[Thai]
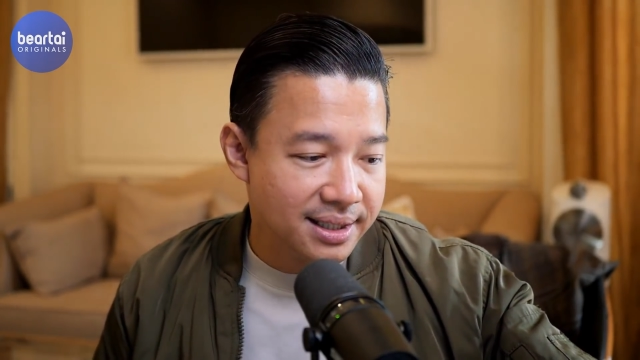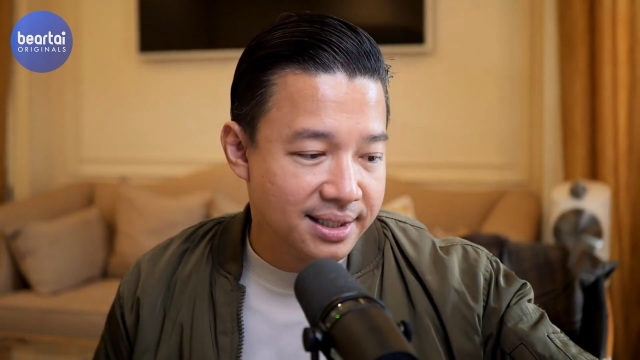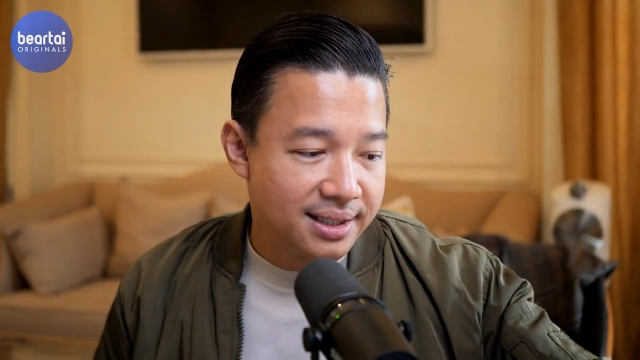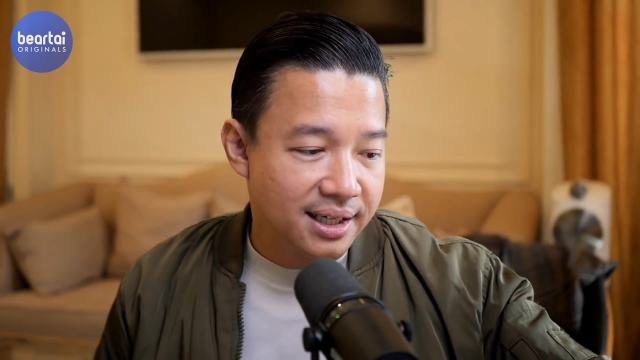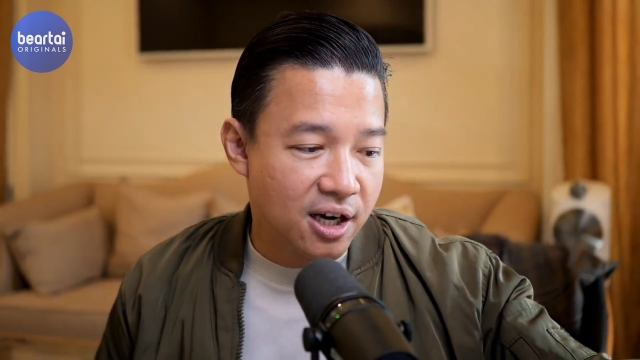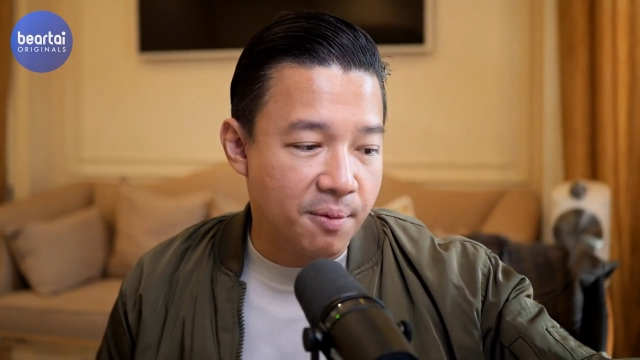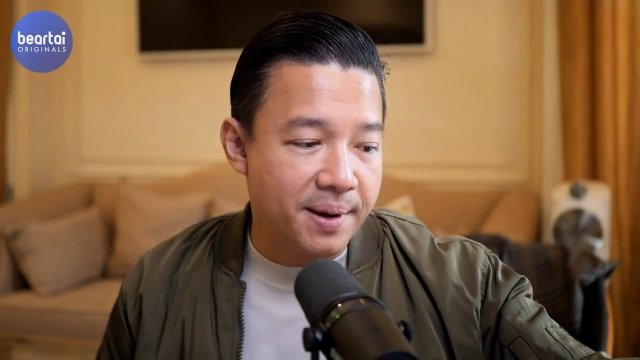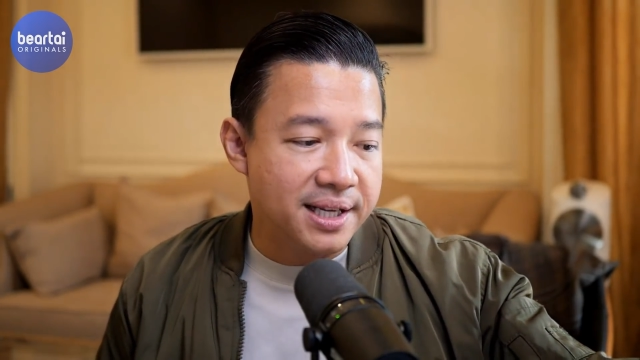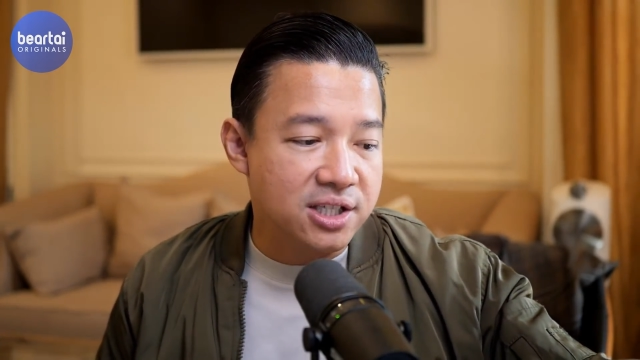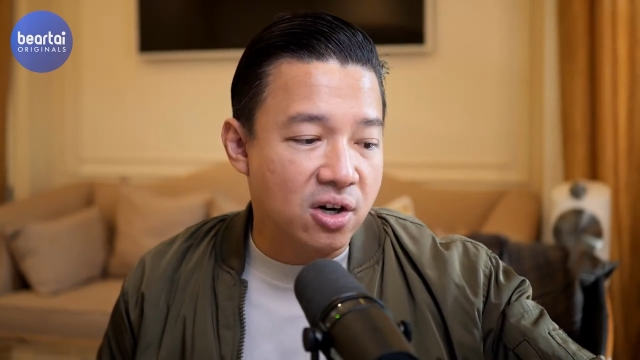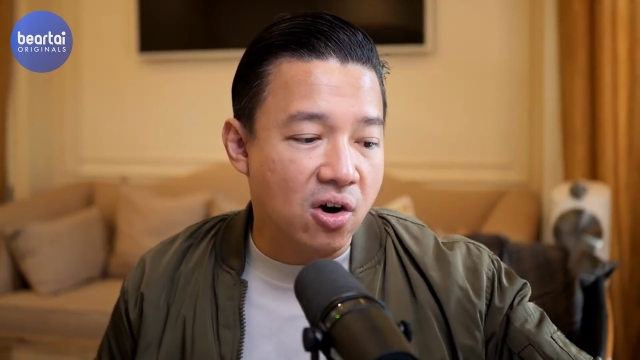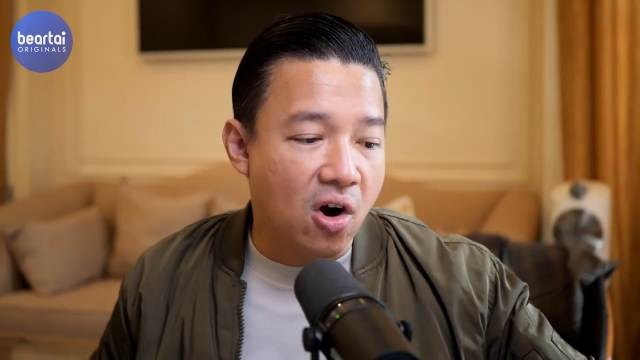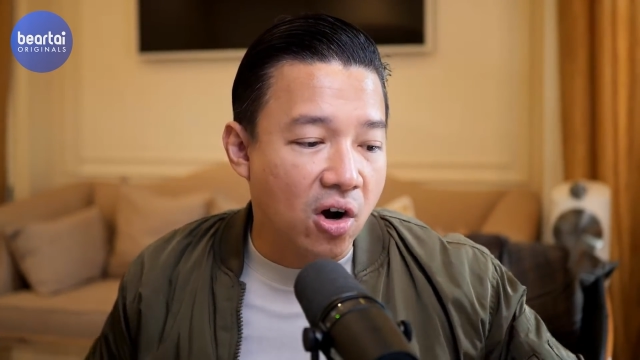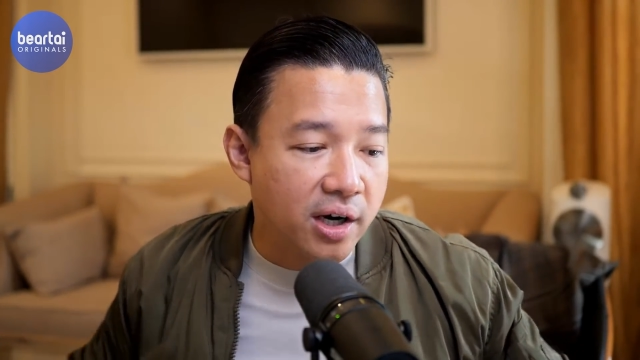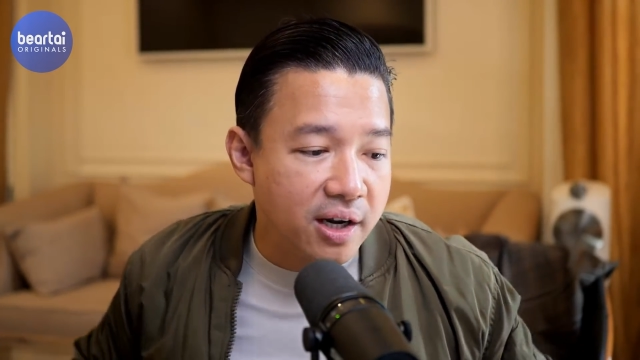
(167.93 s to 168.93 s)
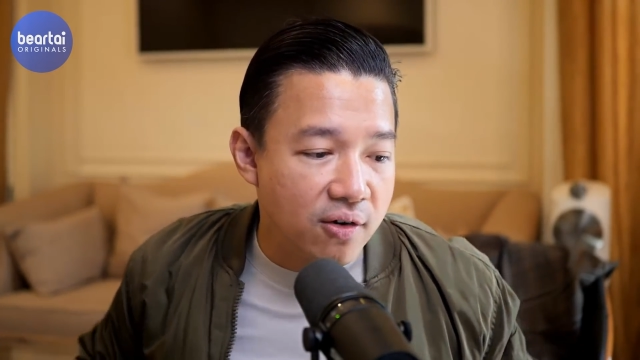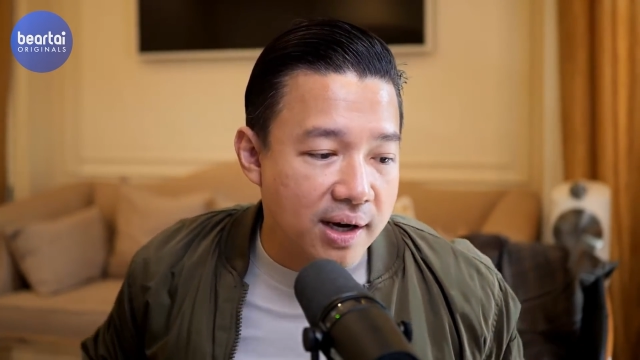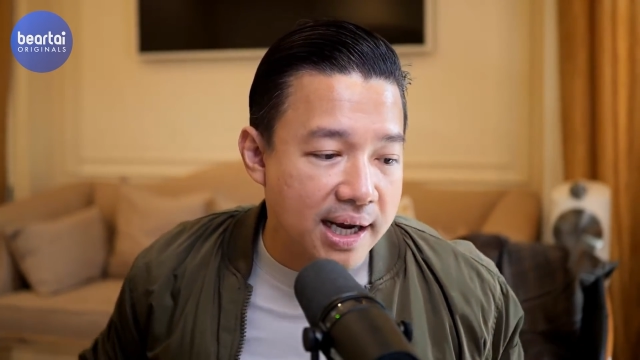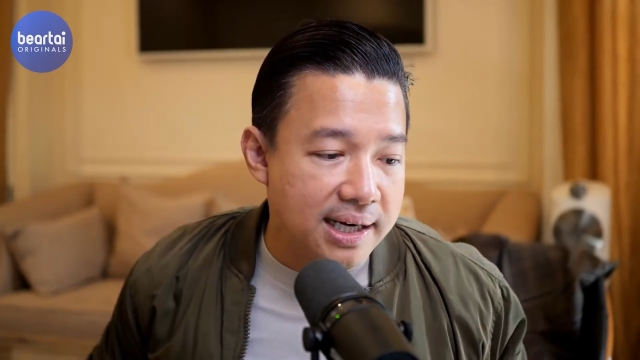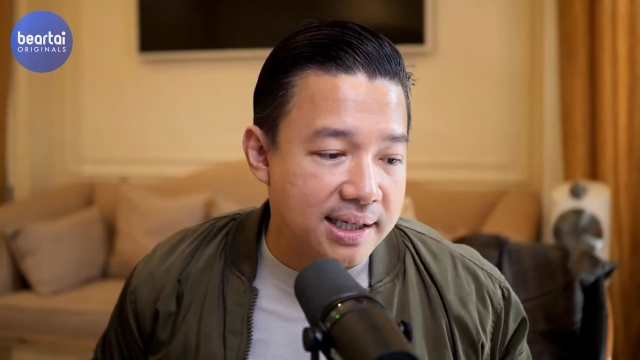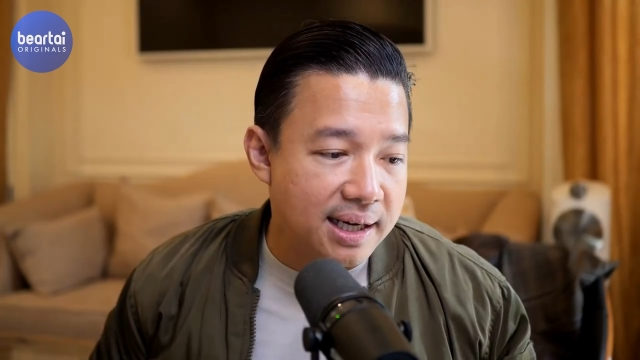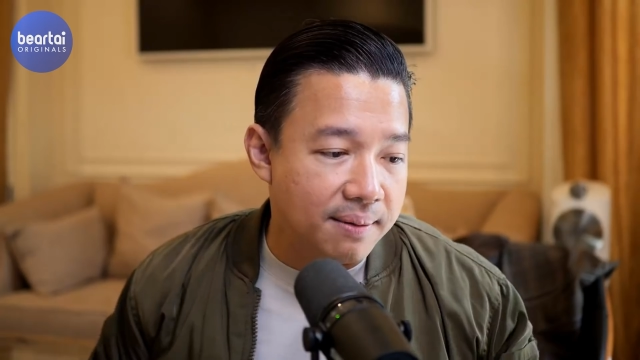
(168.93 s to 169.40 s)
เขาเป็นเจ้าของเดียว
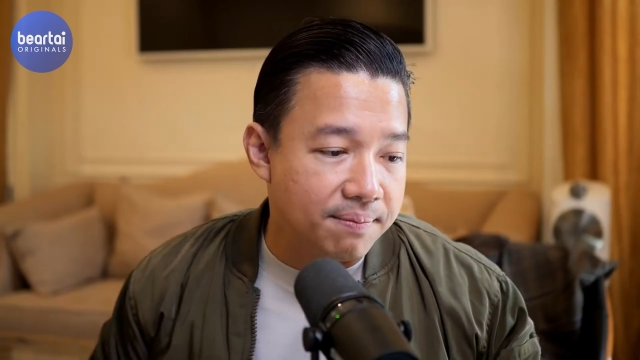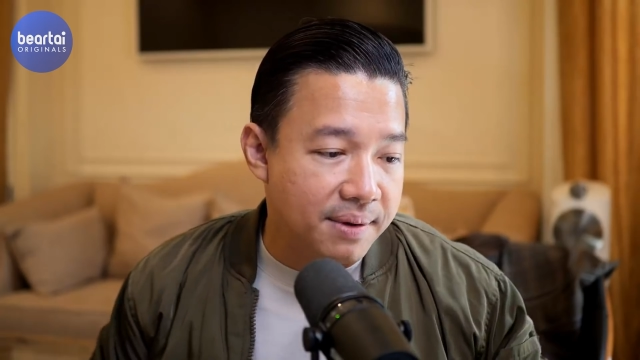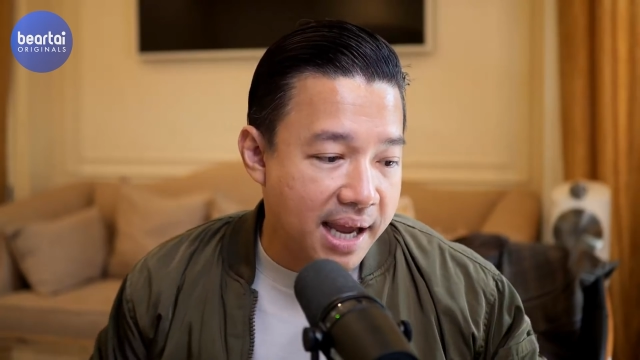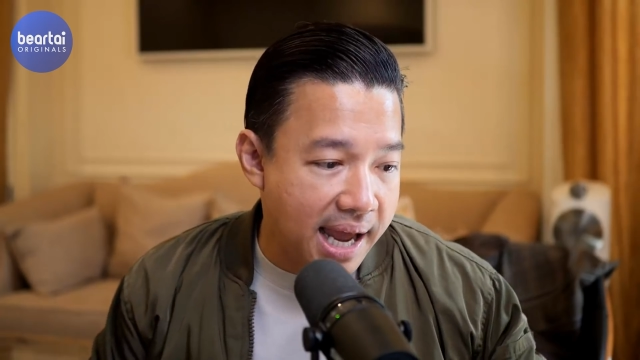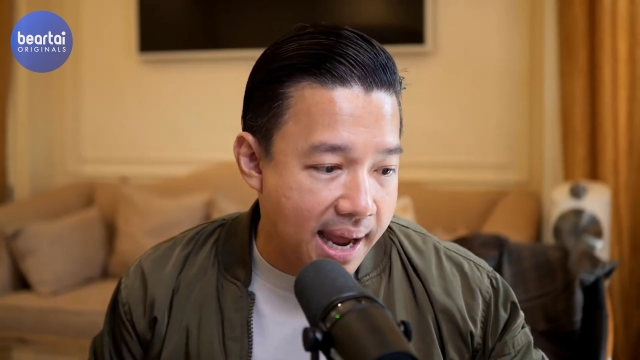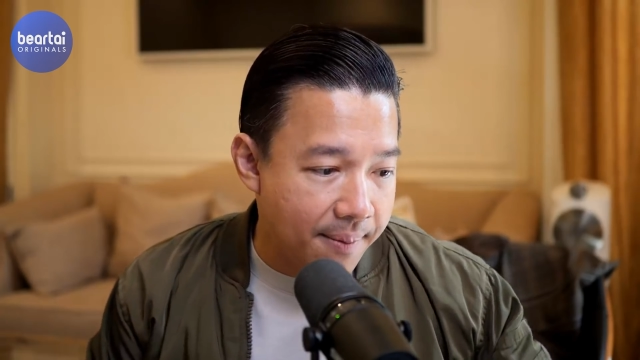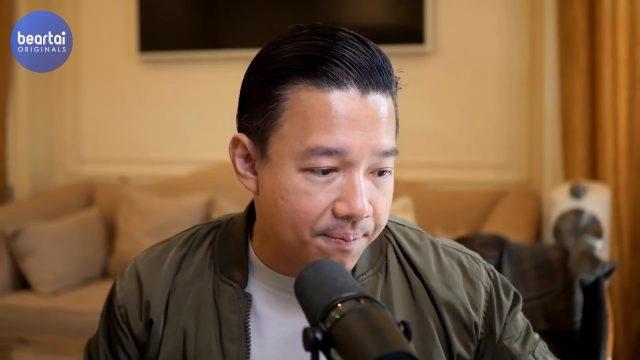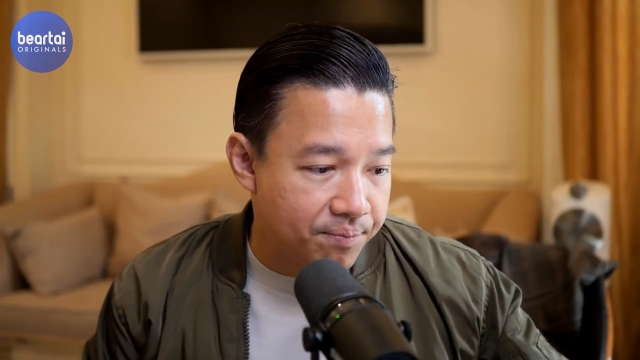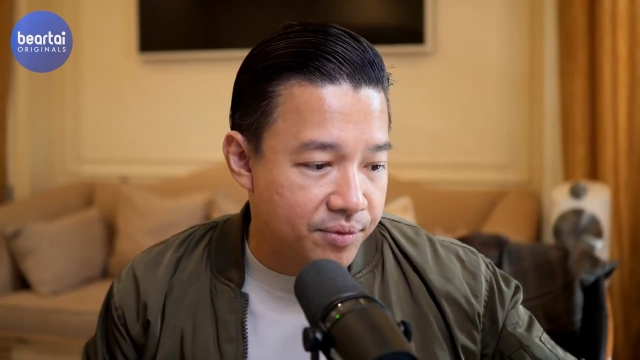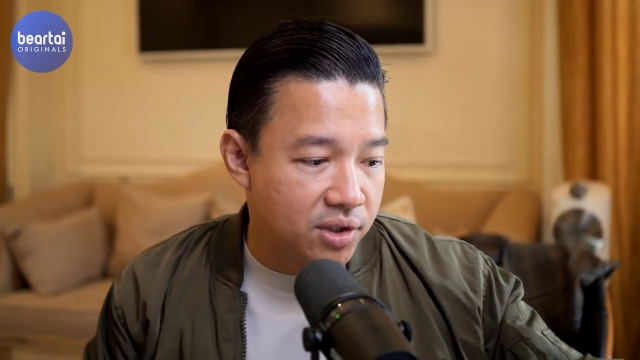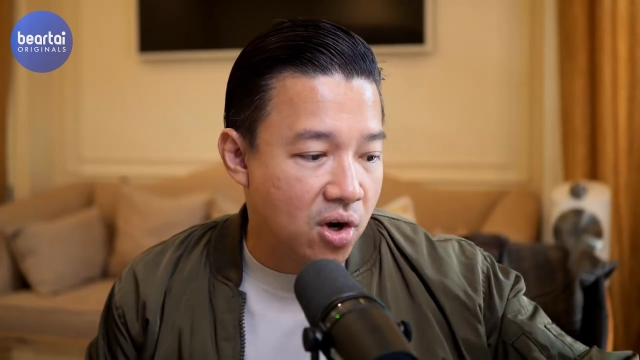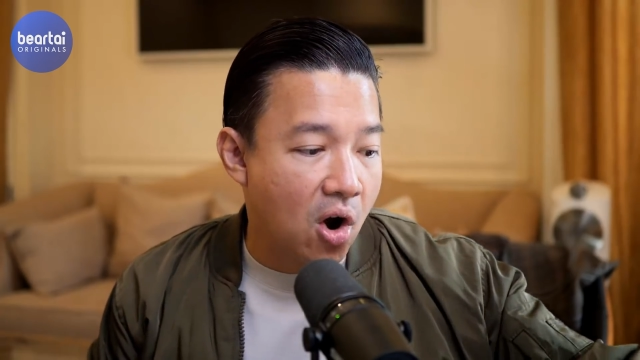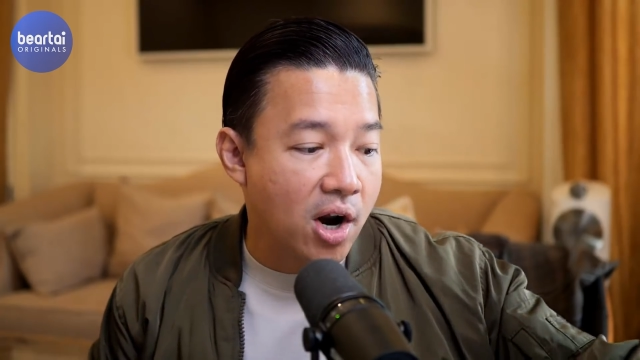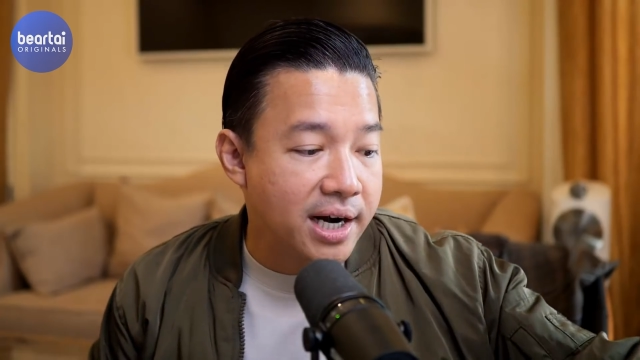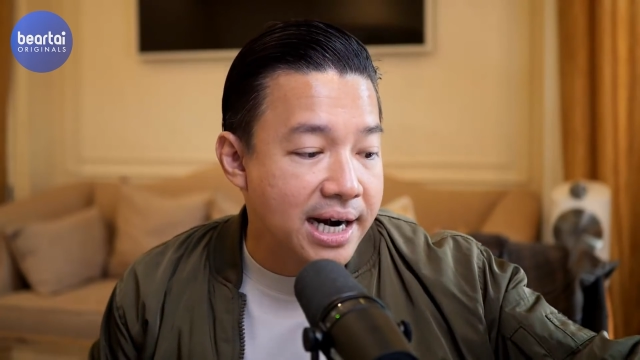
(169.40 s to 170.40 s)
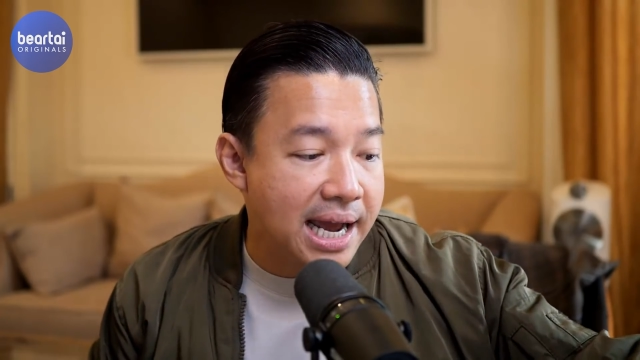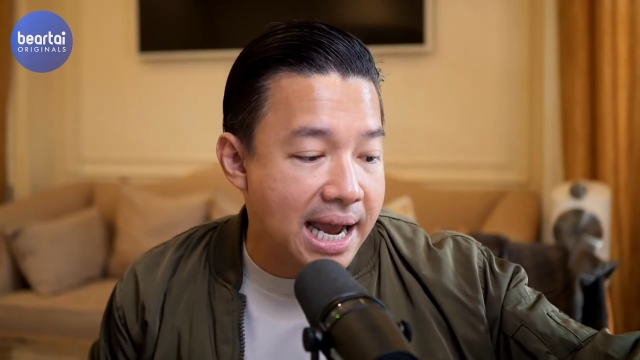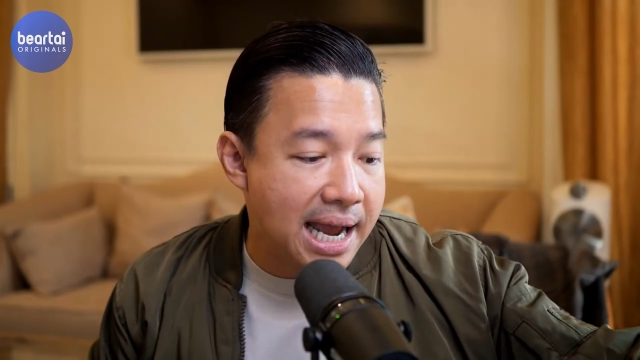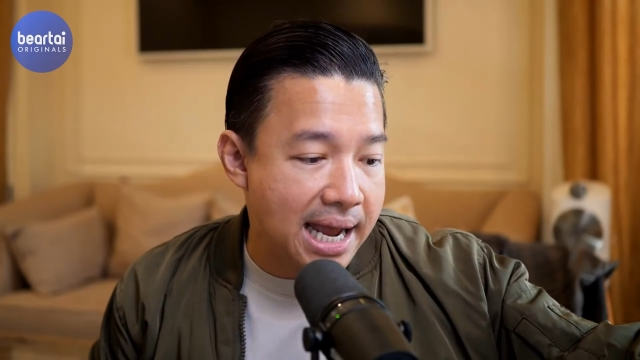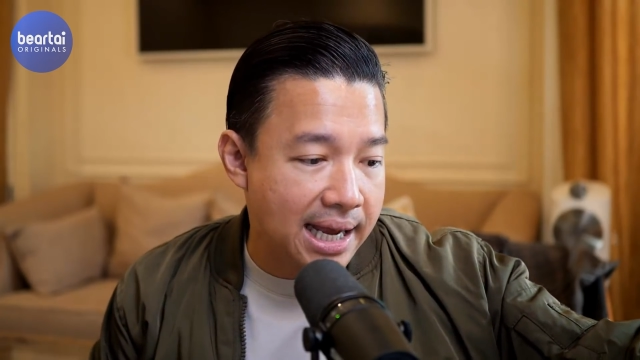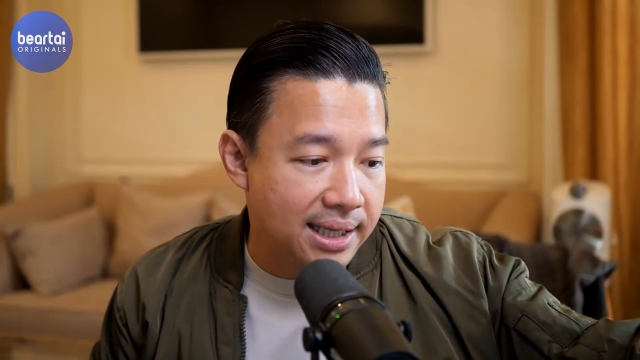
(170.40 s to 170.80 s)
กันกับแอปก่อนหน้า